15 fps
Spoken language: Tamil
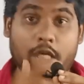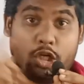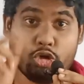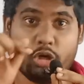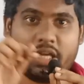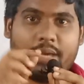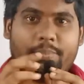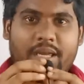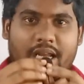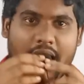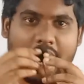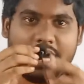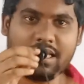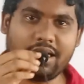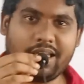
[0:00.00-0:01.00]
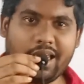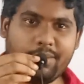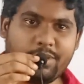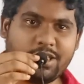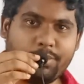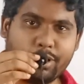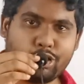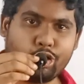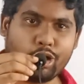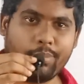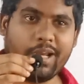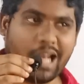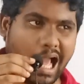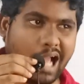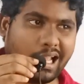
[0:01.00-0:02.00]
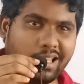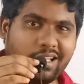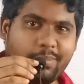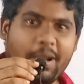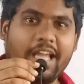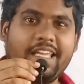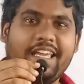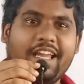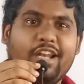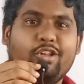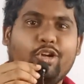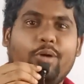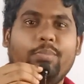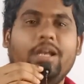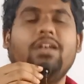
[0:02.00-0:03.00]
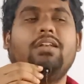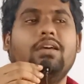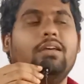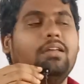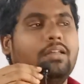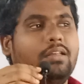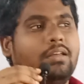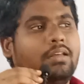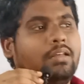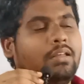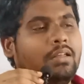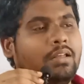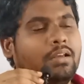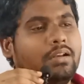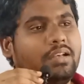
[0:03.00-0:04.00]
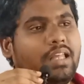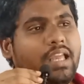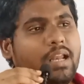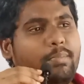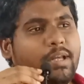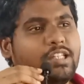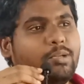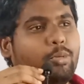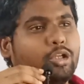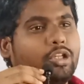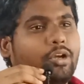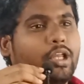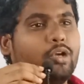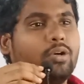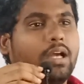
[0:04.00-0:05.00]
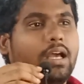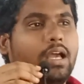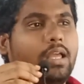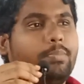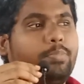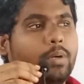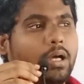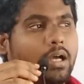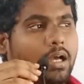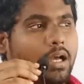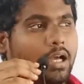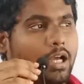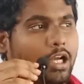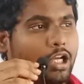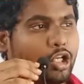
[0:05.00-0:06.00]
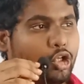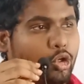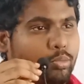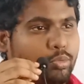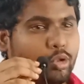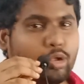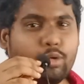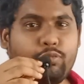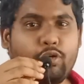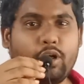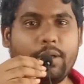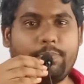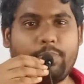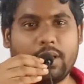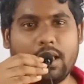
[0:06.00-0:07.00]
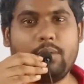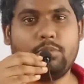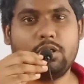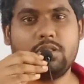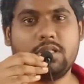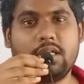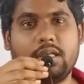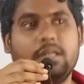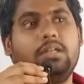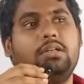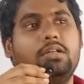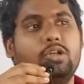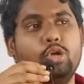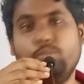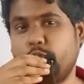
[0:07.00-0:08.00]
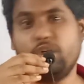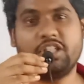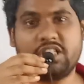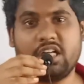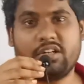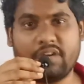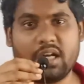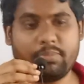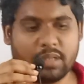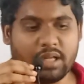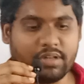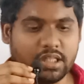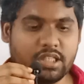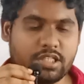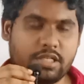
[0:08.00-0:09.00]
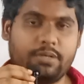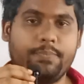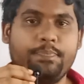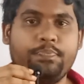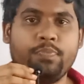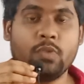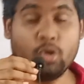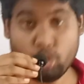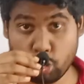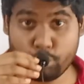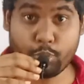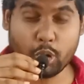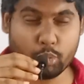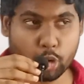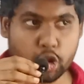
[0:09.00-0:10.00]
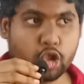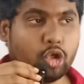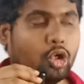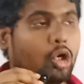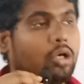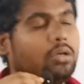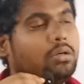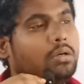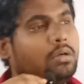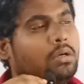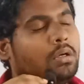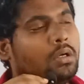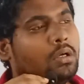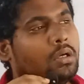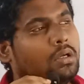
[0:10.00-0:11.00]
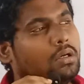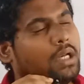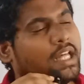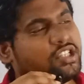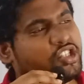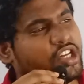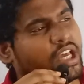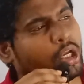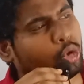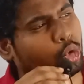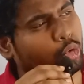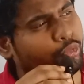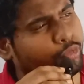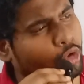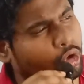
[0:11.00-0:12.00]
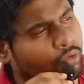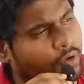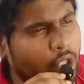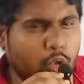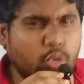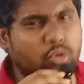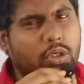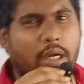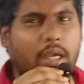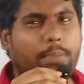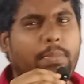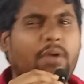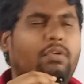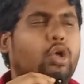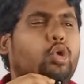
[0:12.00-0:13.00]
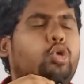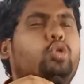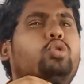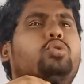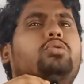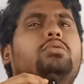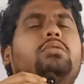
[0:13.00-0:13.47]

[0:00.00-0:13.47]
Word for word: இன்னொன்று கேட்பீங்க நாங்கள் தான் டிஎன்பிசி படிச்சிருக்கோமே நாங்கள் எதுக்கு பேங்கிங் எழுதணும் அப்படின்ட்டு டிஎன்பிஎஸ்சி பொறுத்த வரைக்குங்க இப்போ குரூப் டூ குரூப் ஃபோர் இப்போ தான் முடிஞ்சிருக்கு குரூப் டூ ரிசல்ட் வேறு இப்போ தான் வந்துச்சு குரூப் ஒன் முடிச்சிருக்கோம் நெக்ஸ்ட் இயர் குரூப் ஃபோர் வரும் கண்டிப்பாக வரும்